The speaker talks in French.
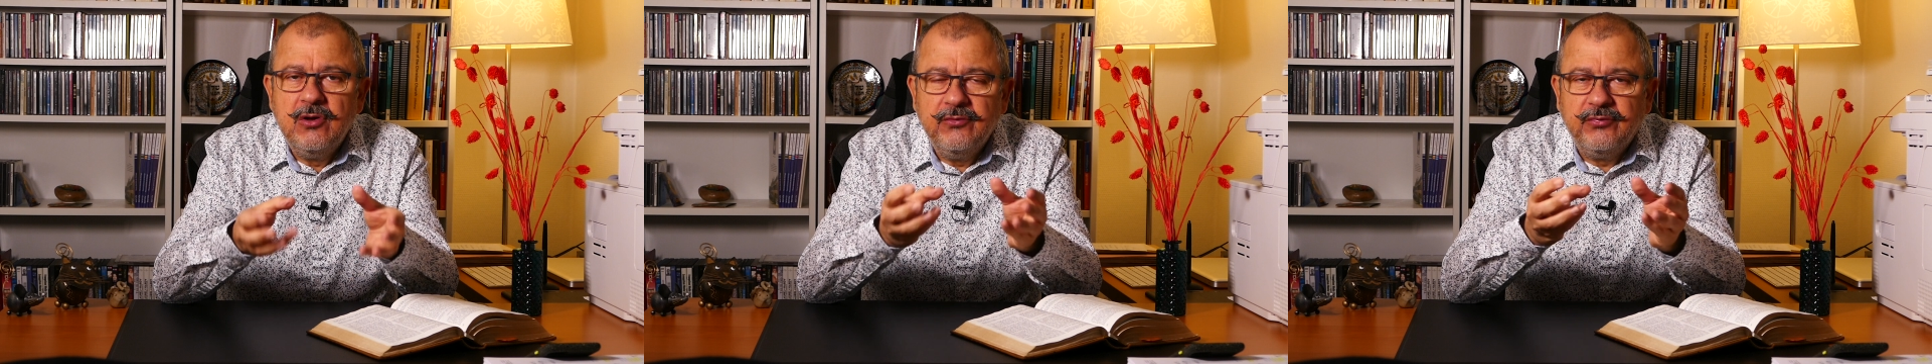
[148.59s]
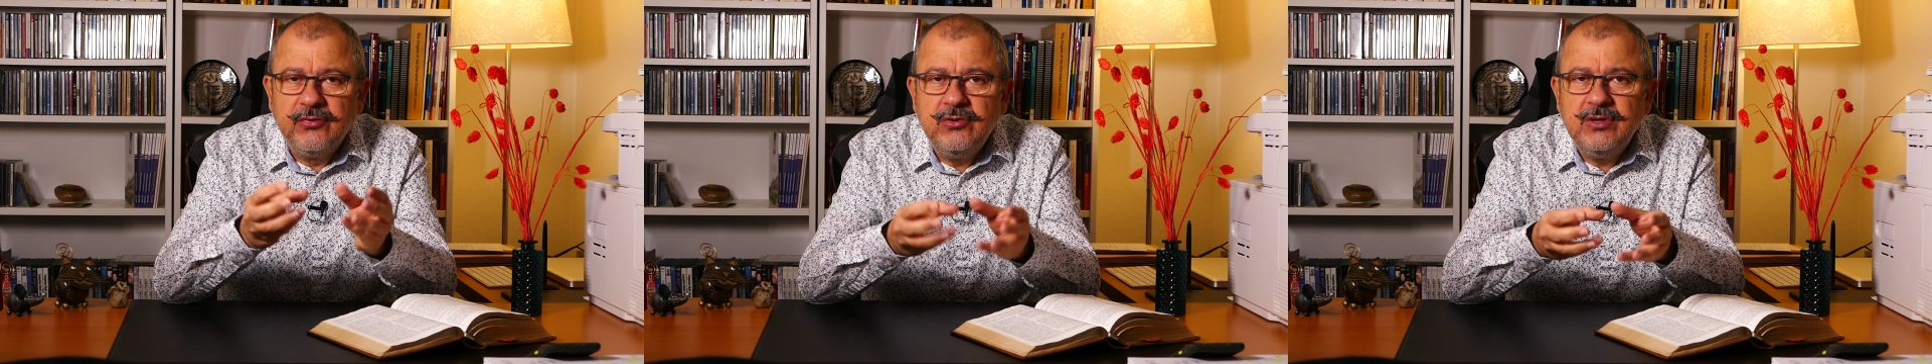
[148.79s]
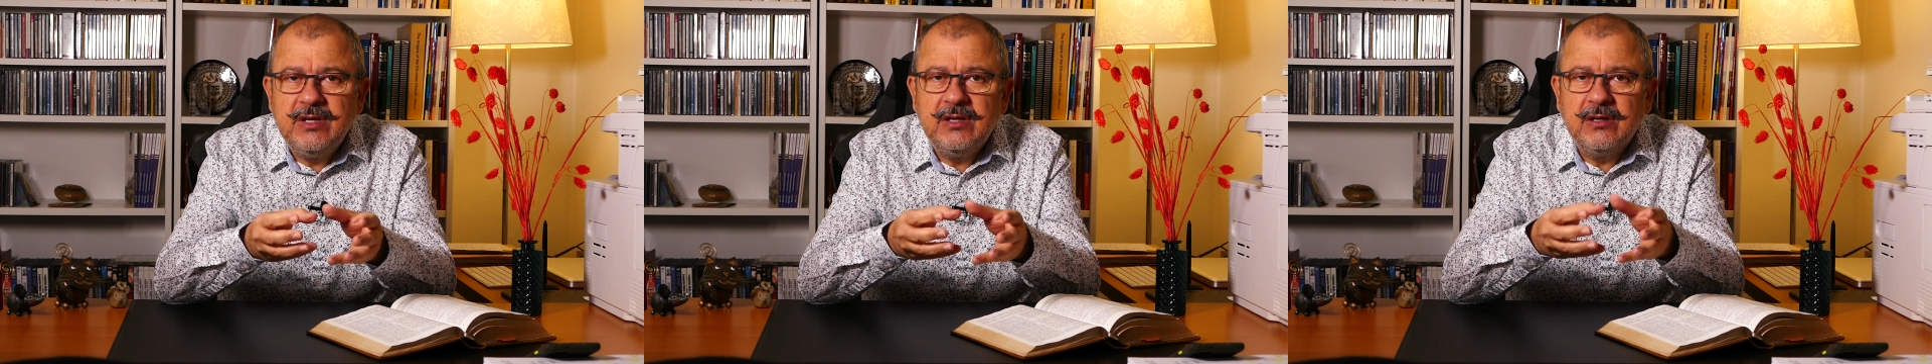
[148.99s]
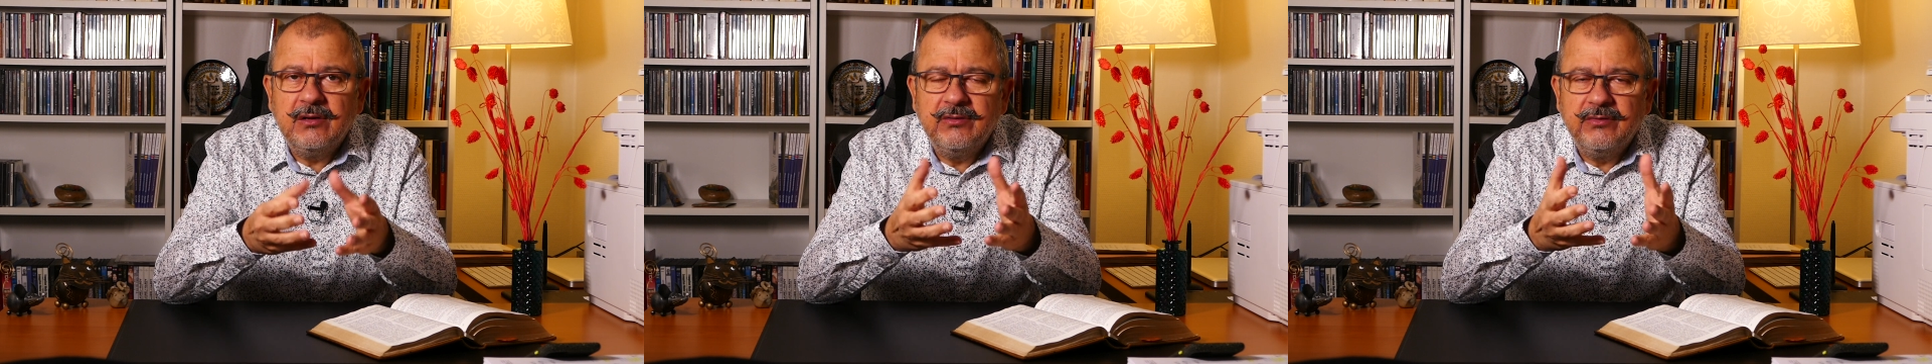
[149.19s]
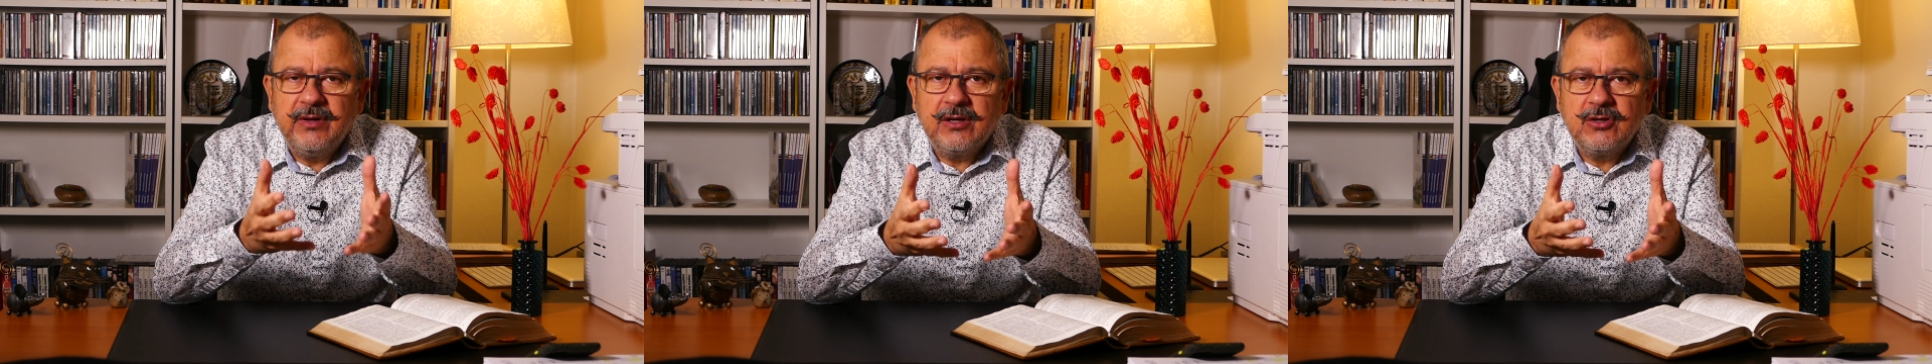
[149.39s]

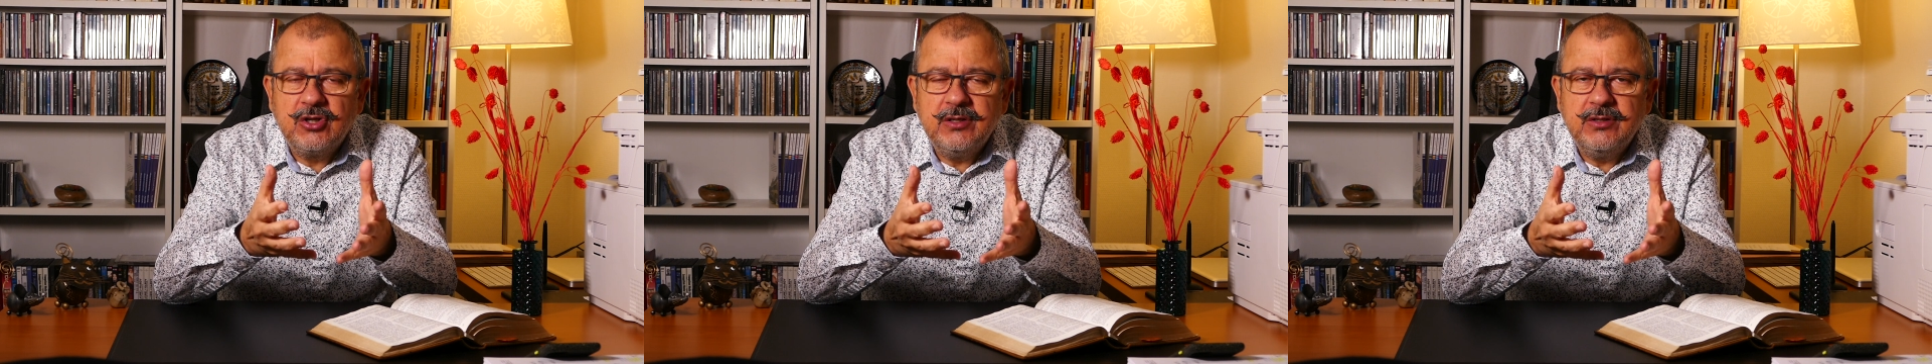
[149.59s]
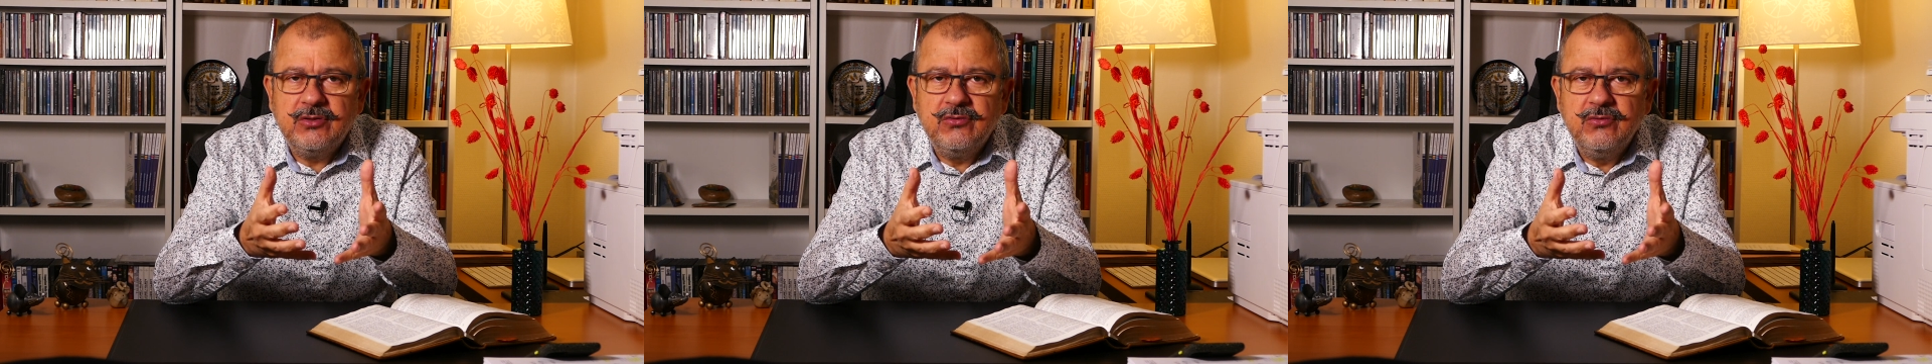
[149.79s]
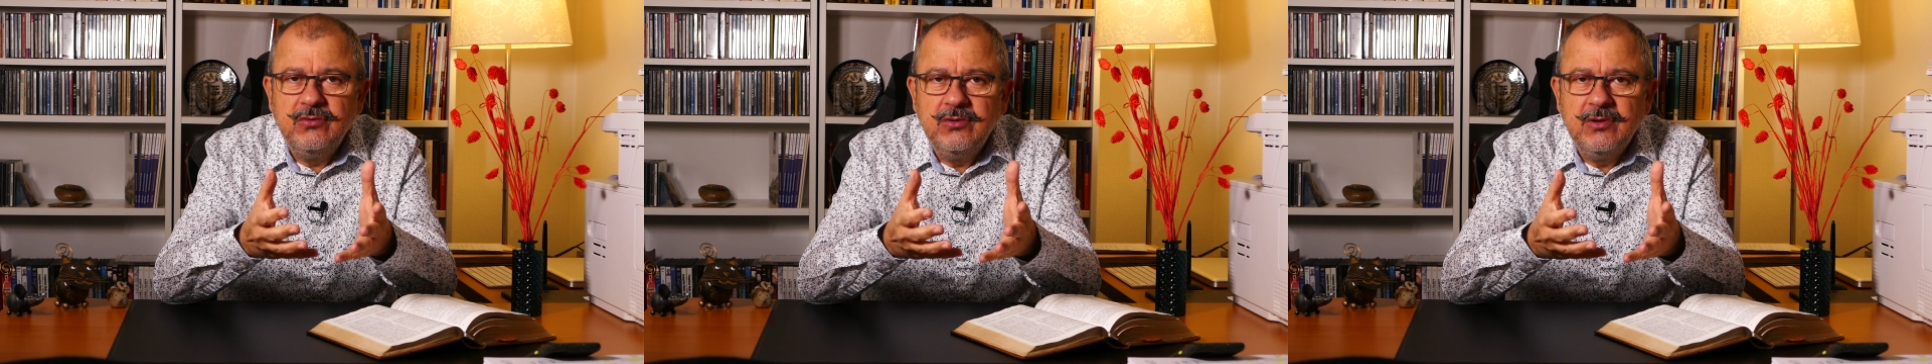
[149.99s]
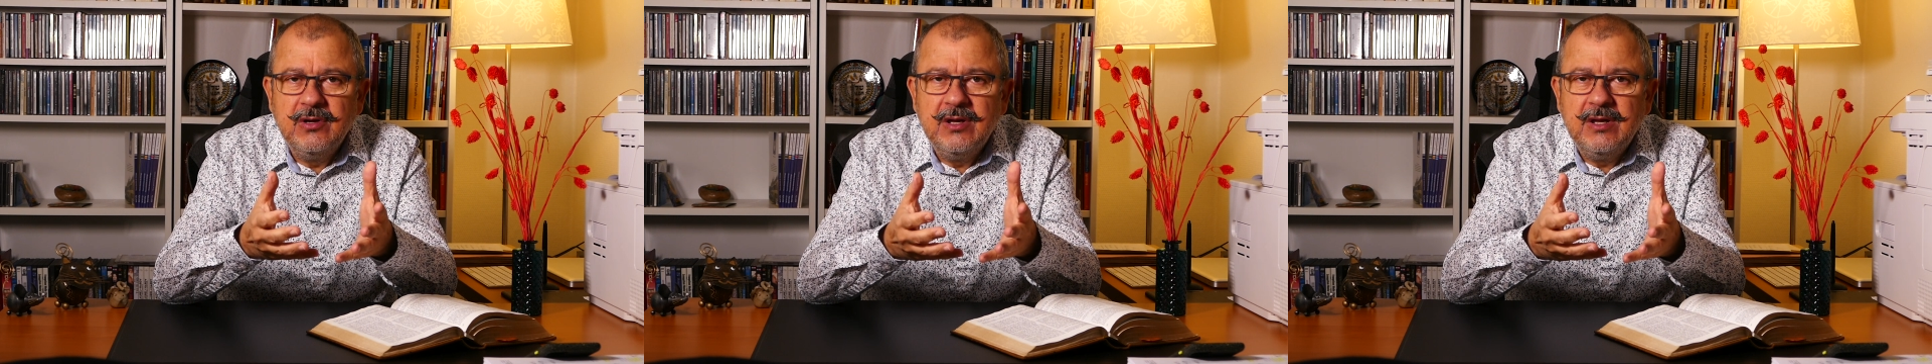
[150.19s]
Venir vers Jésus,